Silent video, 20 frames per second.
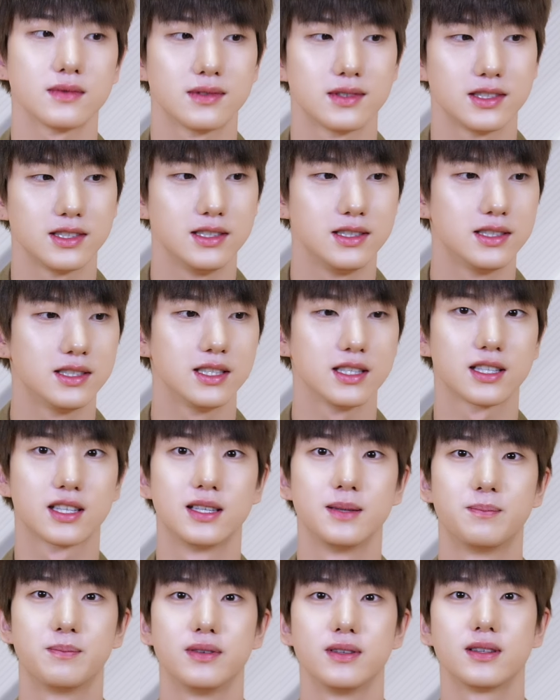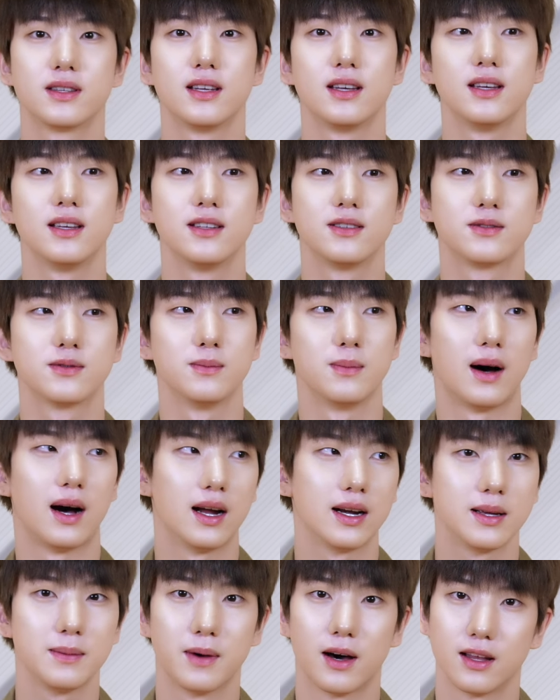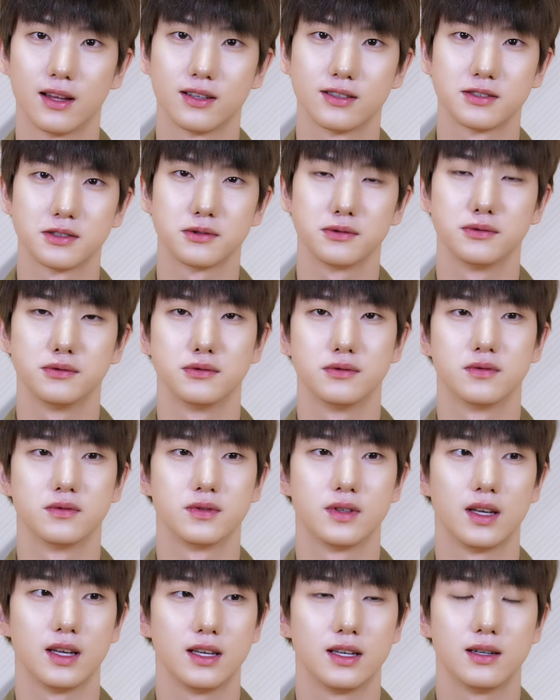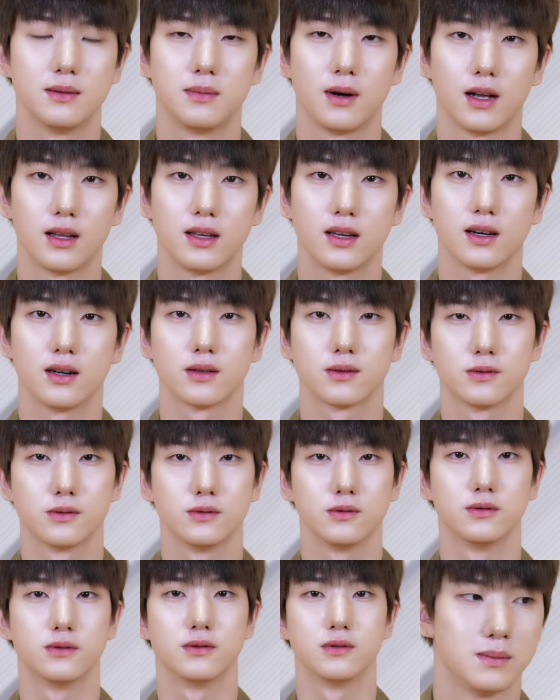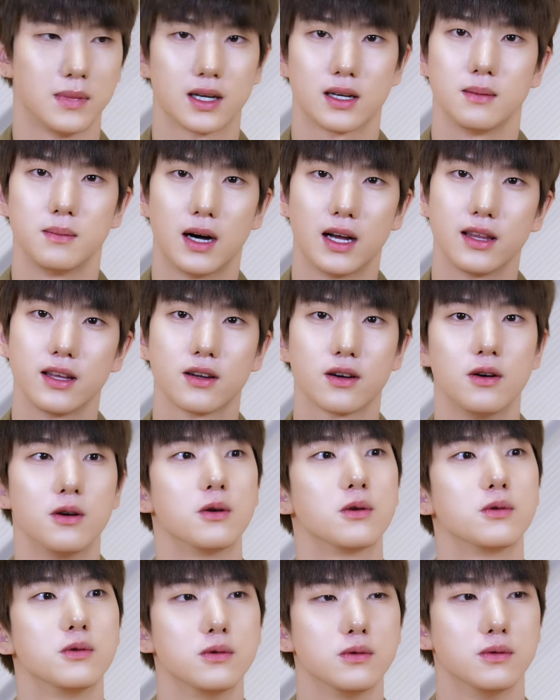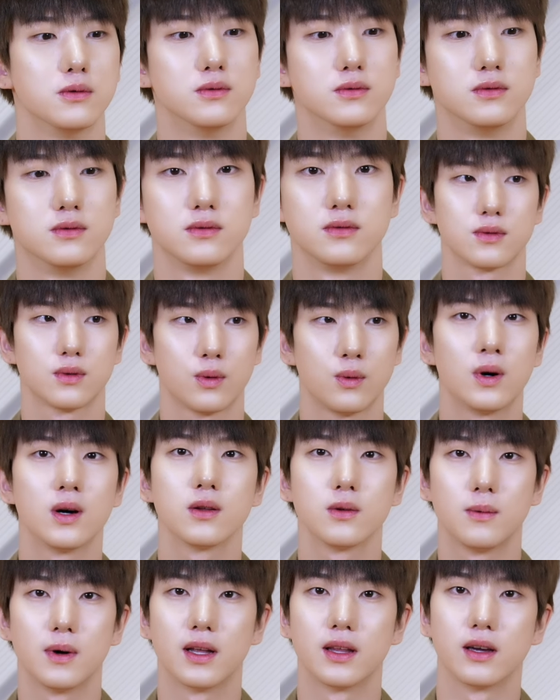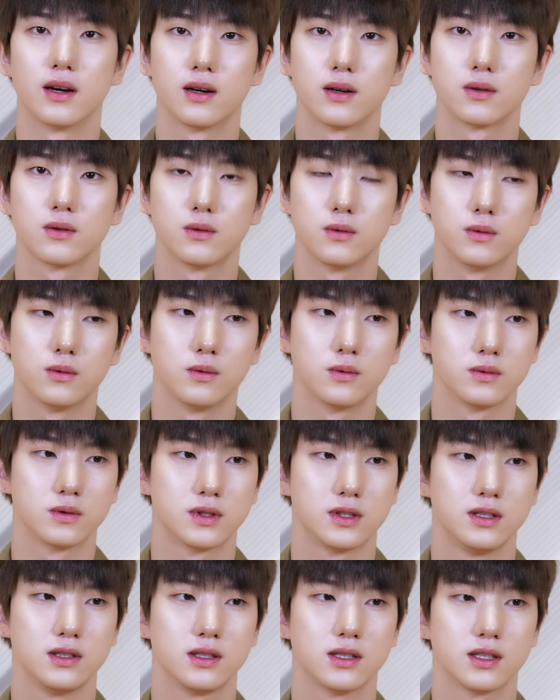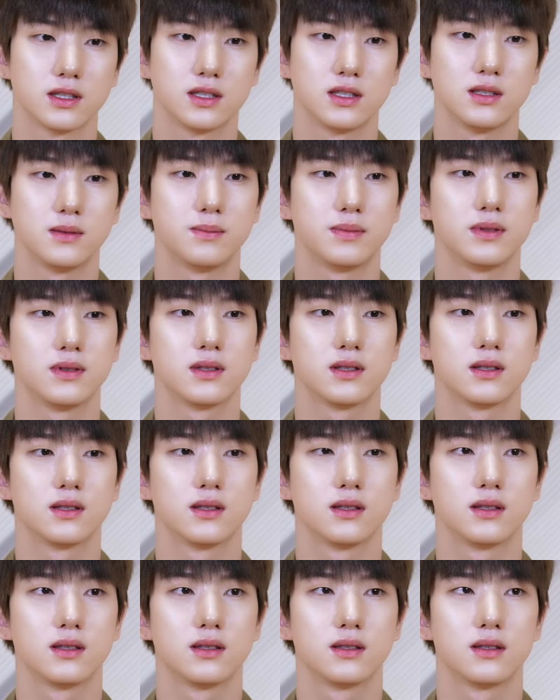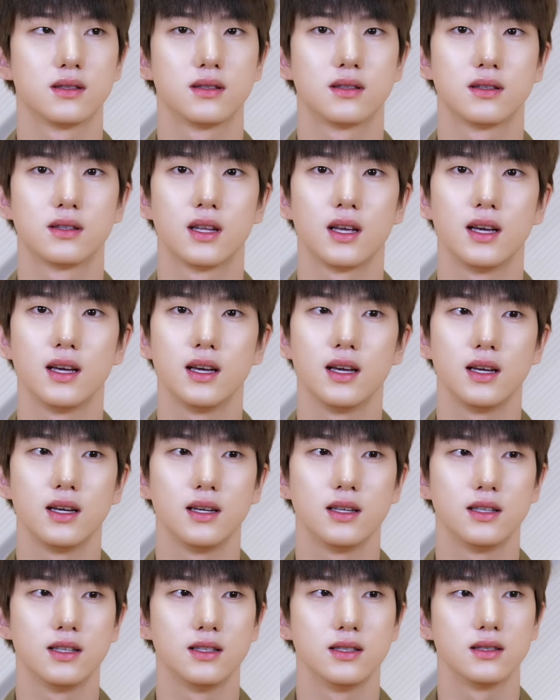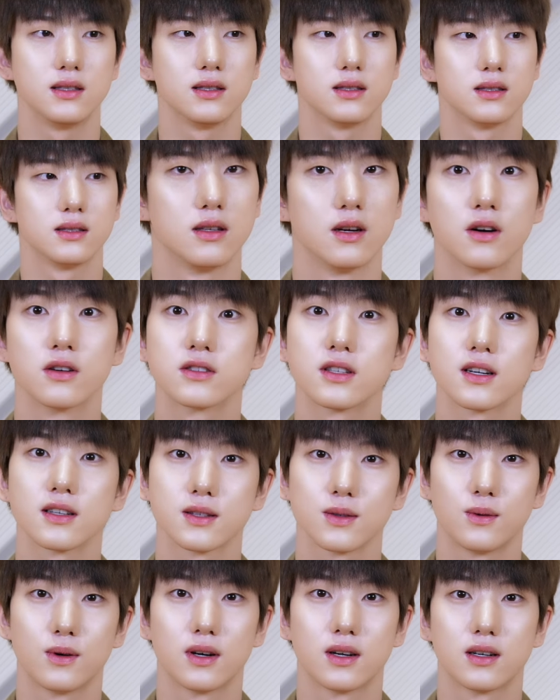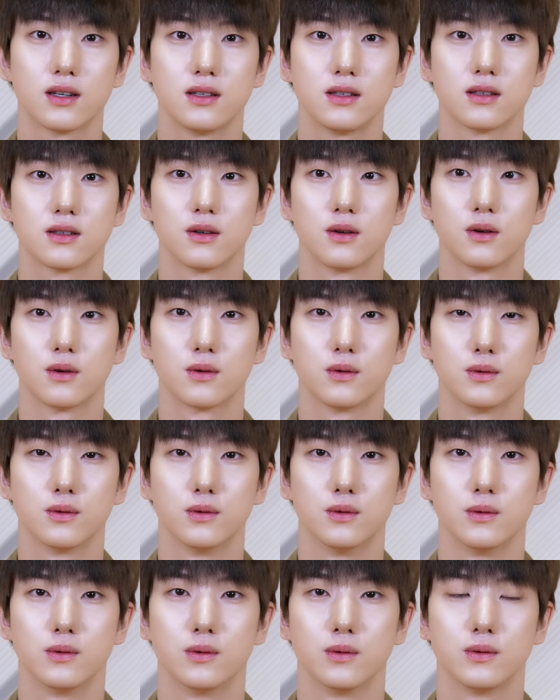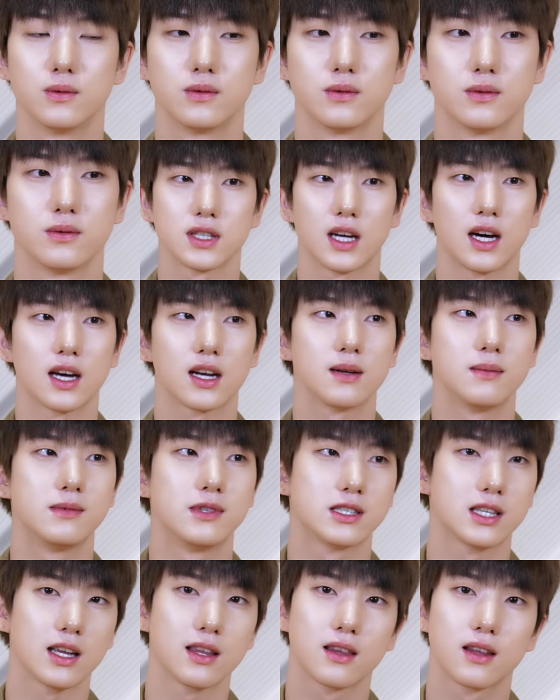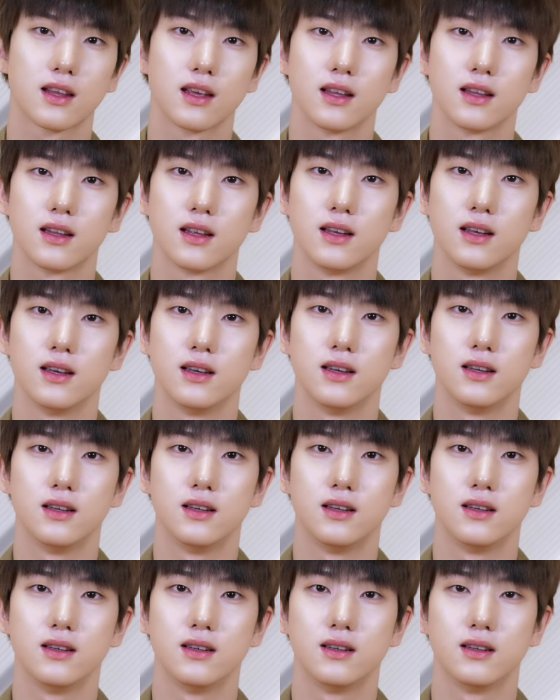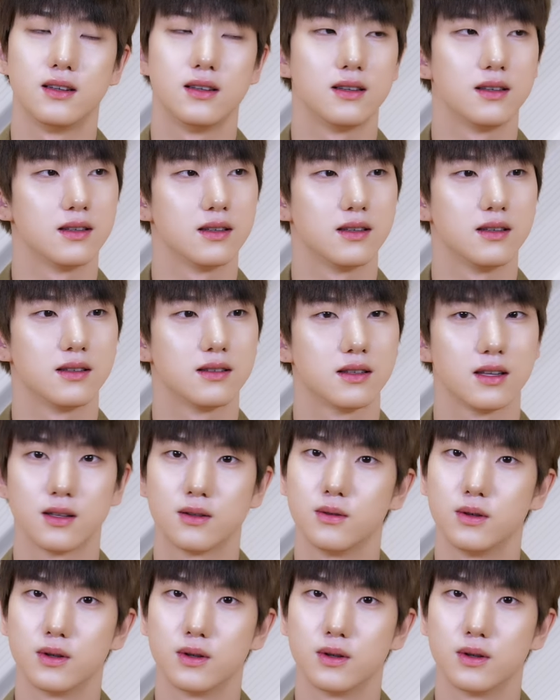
진짜 기쁠 때 좀 말이 많아지고 얘기를 많이 하고 말을 많이 걸고 통화도 많이 하고 진짜 슬플 때는 영상 통화를 걸고 사람을 찾게 될 때도